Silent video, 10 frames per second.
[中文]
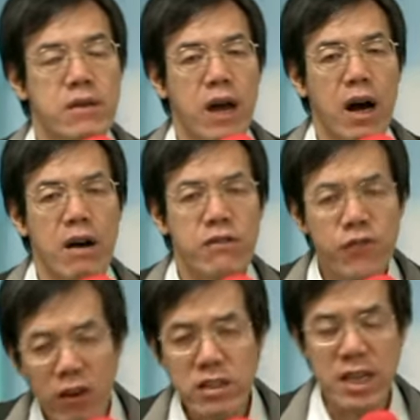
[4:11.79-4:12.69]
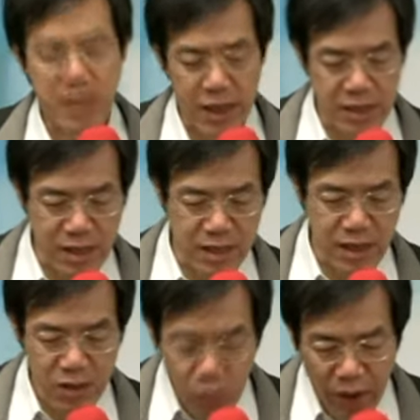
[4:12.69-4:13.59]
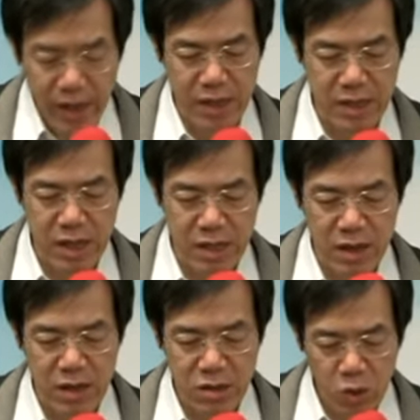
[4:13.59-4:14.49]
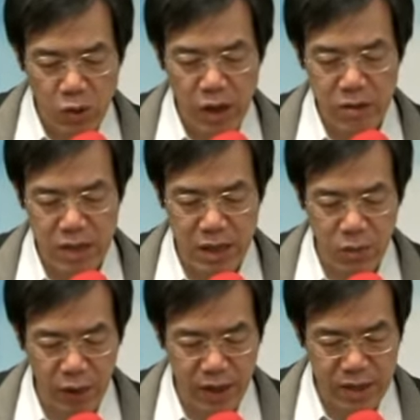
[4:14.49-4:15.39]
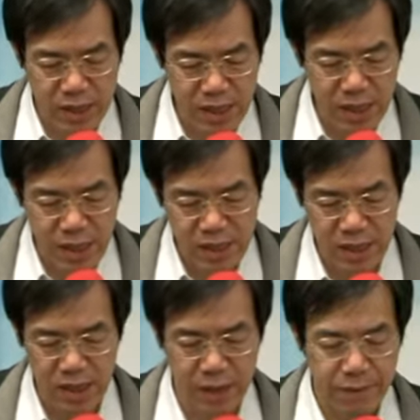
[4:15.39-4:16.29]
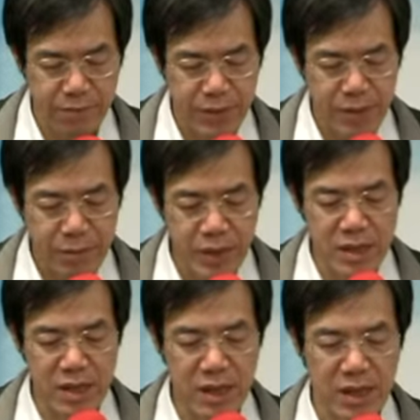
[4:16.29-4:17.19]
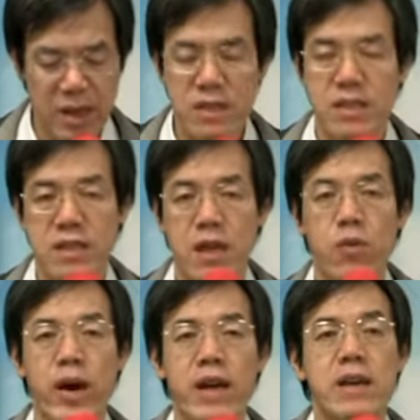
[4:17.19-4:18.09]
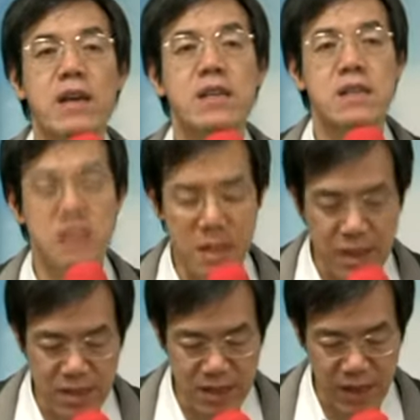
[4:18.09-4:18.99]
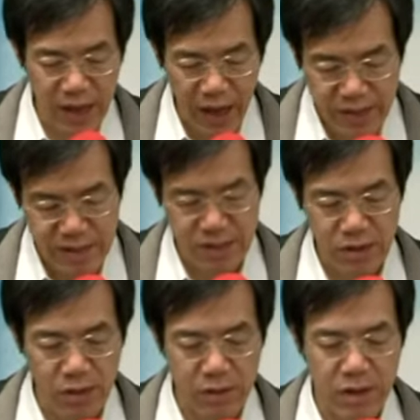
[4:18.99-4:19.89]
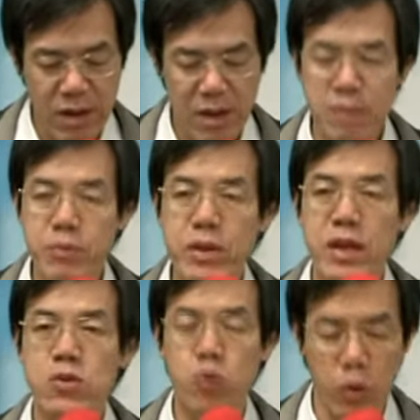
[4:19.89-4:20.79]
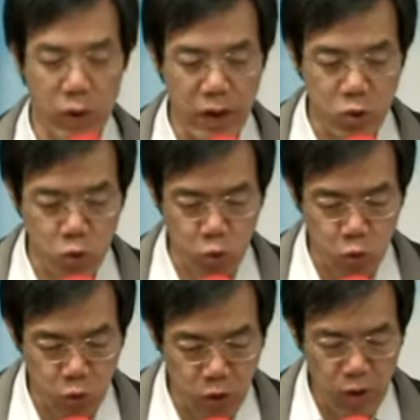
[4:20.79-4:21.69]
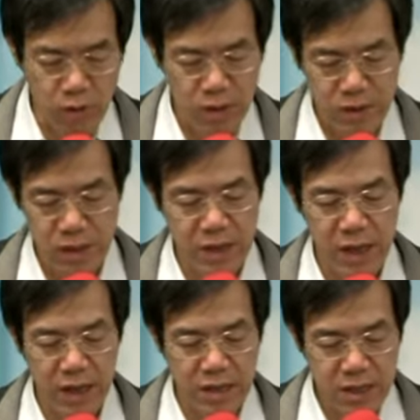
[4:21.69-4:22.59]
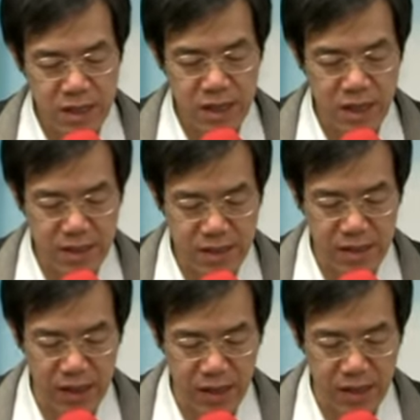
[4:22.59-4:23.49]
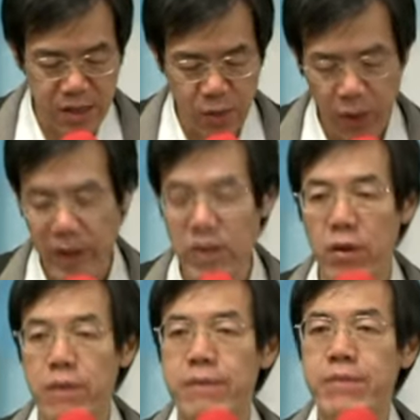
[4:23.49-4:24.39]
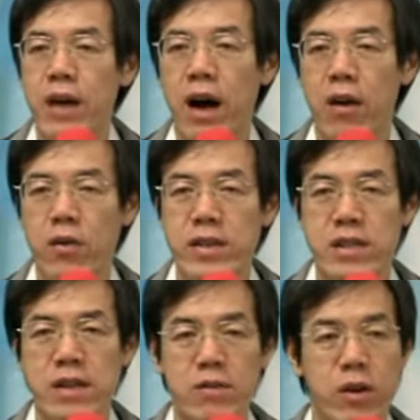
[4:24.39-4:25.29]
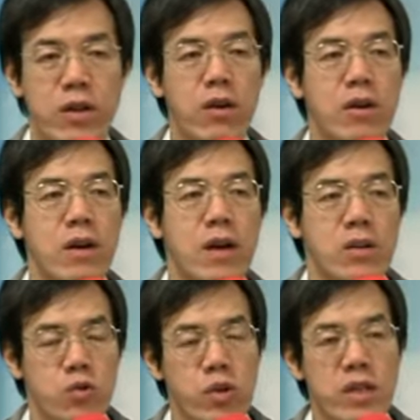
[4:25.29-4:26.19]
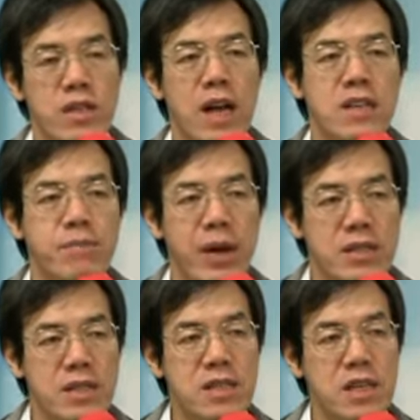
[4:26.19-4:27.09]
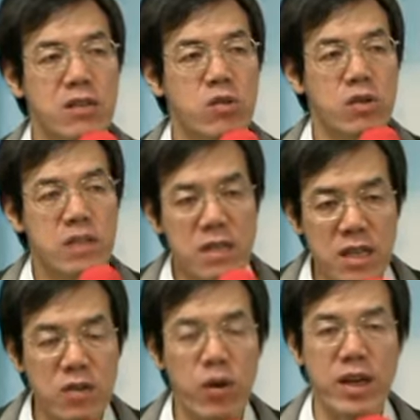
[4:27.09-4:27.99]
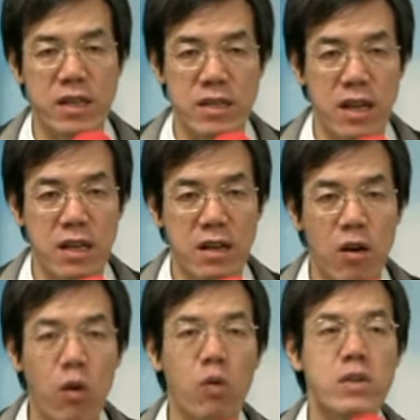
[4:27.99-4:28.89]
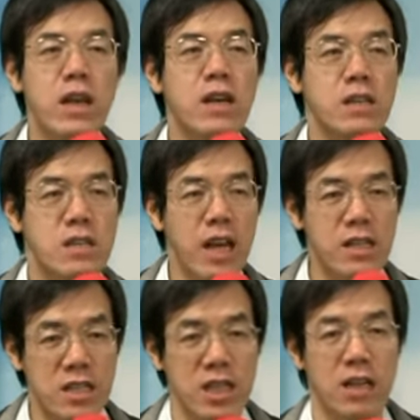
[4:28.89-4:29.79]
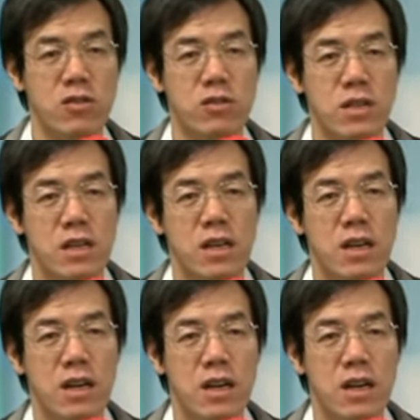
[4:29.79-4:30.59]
那奉献给神的、归给神的，都要成为圣洁，并且只能为圣洁来使用，不能作为俗用，只能献神为用啊，为神为用。所以，当你把金钱说这定归给神哦，那个那个钱就是